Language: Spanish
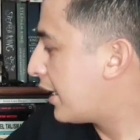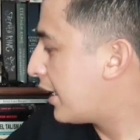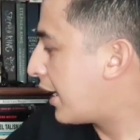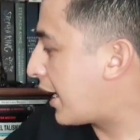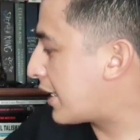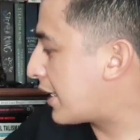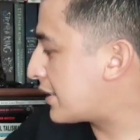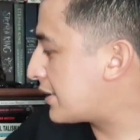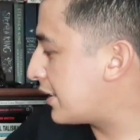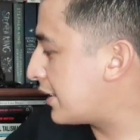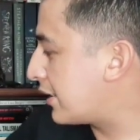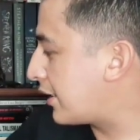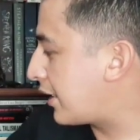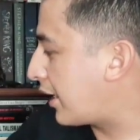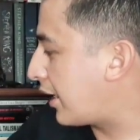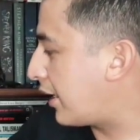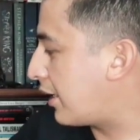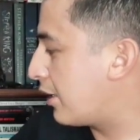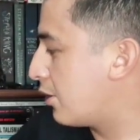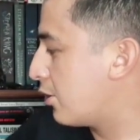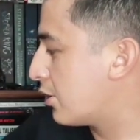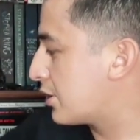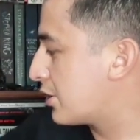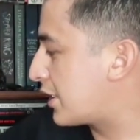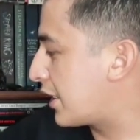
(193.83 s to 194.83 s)
Así que
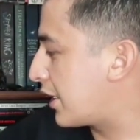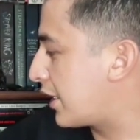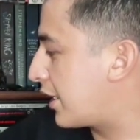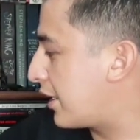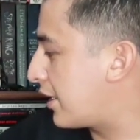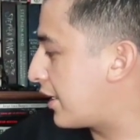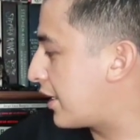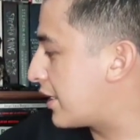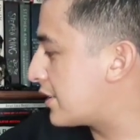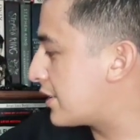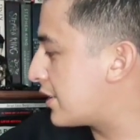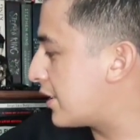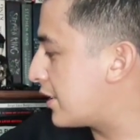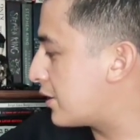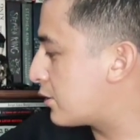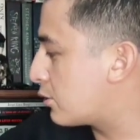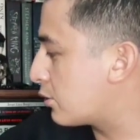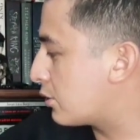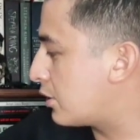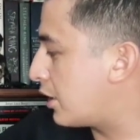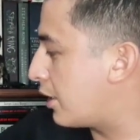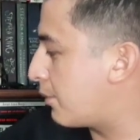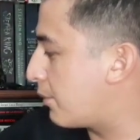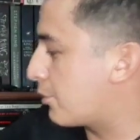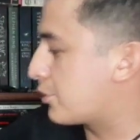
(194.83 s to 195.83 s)
no se queden sin
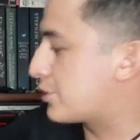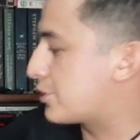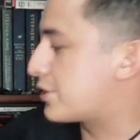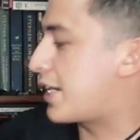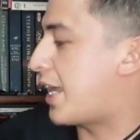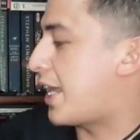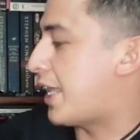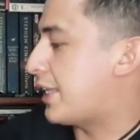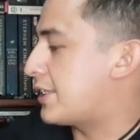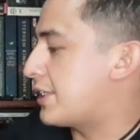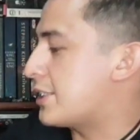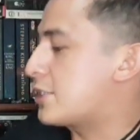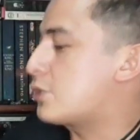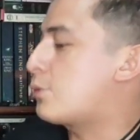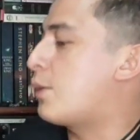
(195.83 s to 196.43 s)
sus libros gratis.